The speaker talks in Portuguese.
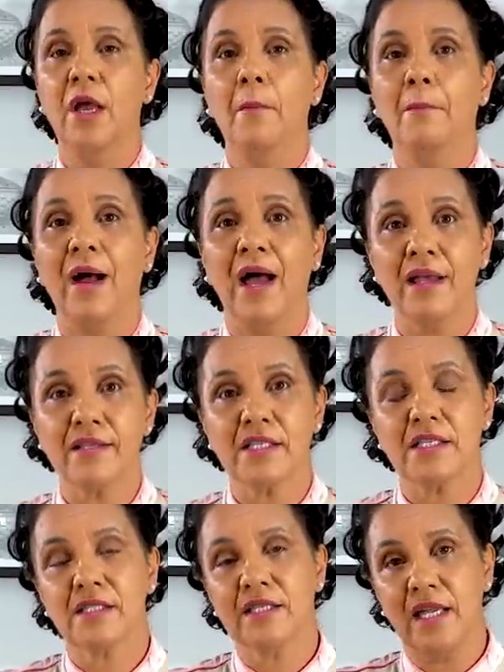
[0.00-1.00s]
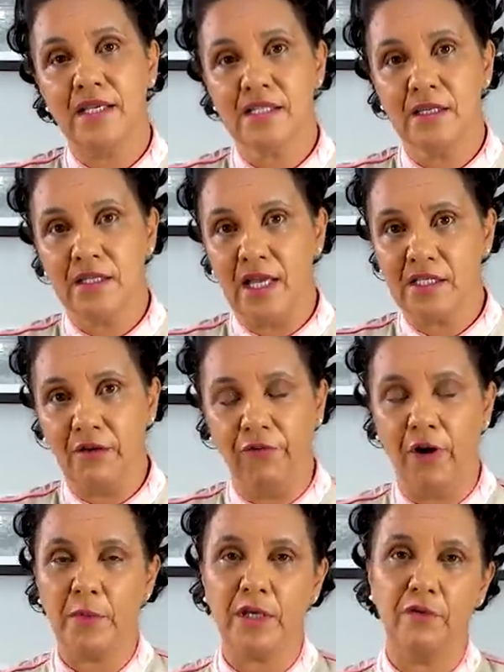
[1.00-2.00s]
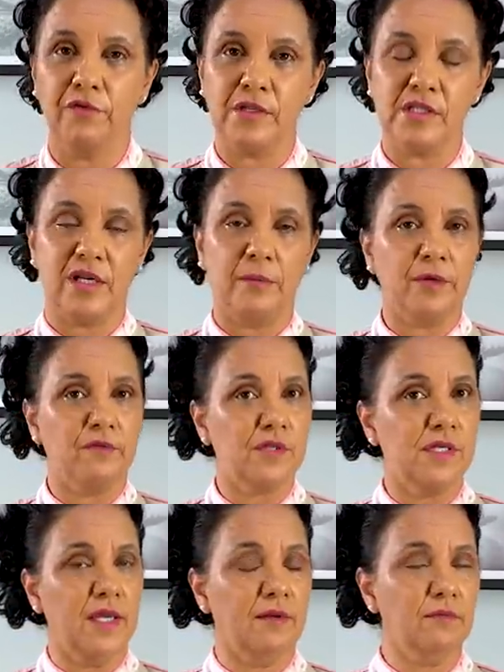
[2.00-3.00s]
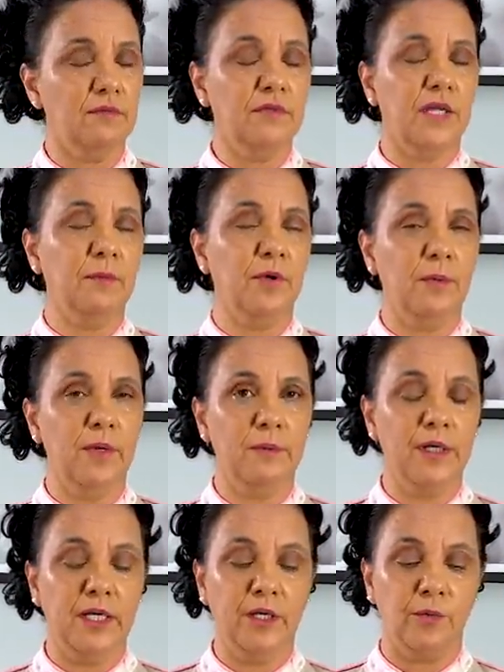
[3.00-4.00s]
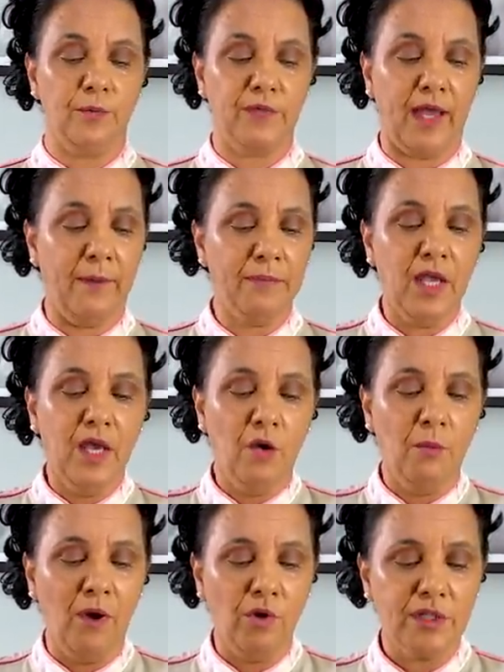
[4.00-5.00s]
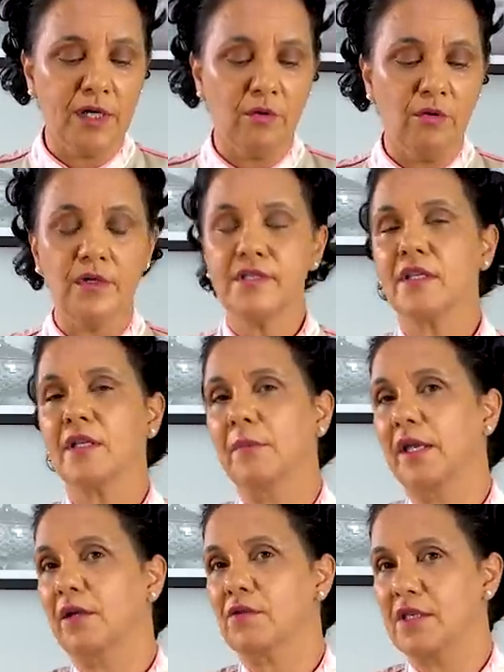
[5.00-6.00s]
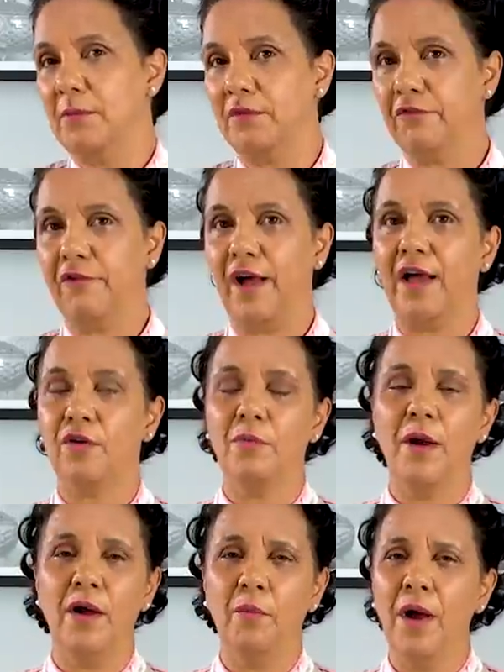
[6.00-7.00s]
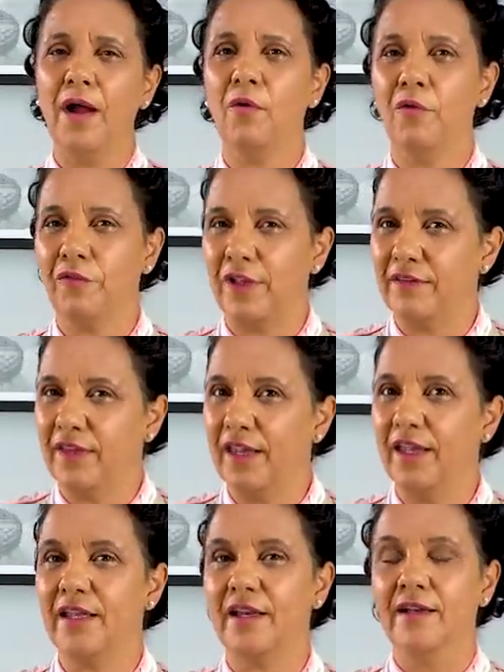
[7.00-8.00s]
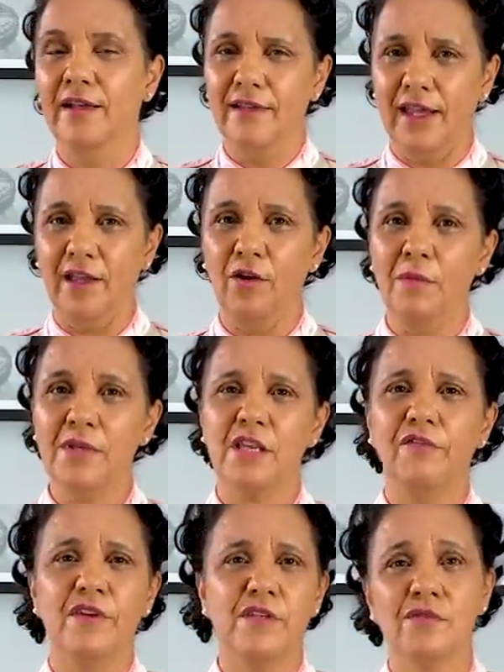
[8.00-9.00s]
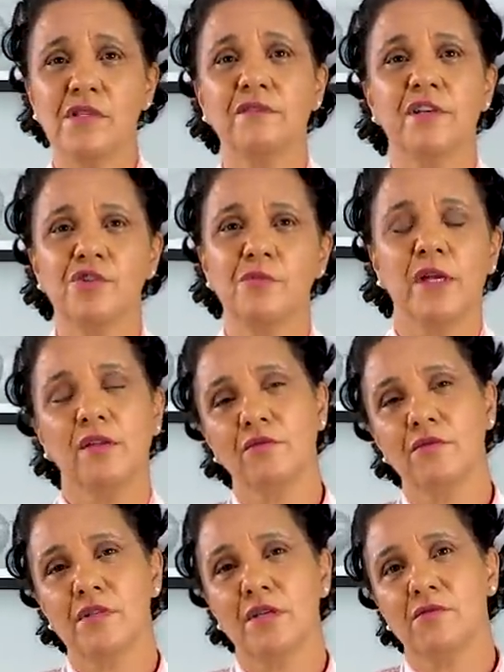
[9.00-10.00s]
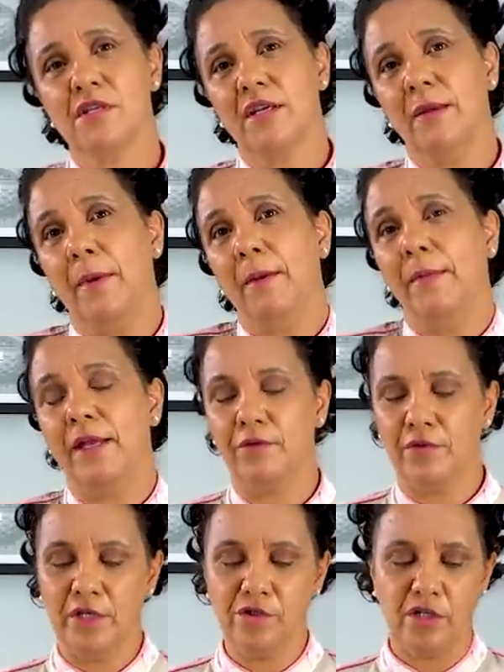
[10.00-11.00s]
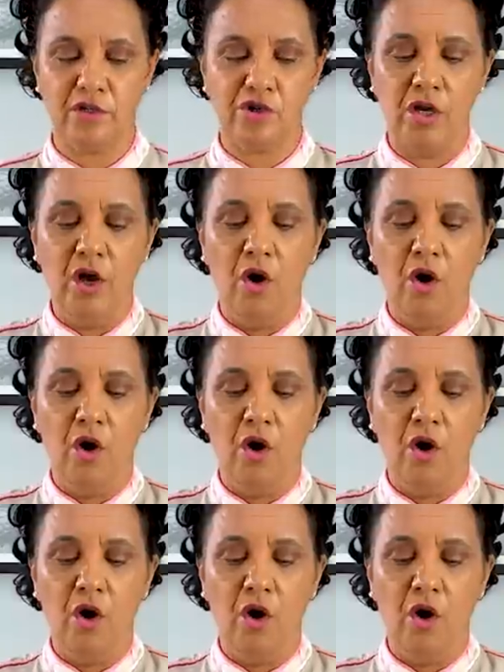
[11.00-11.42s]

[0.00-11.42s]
Mas desse, dessa forma que eu vou ensinar para você, não tem problema nenhum, tá? Uma outra coisa também que eu sempre falo, uma, uma confeiteira tem que começar a fazer os investimentos dos seus equipamentos, né, gente?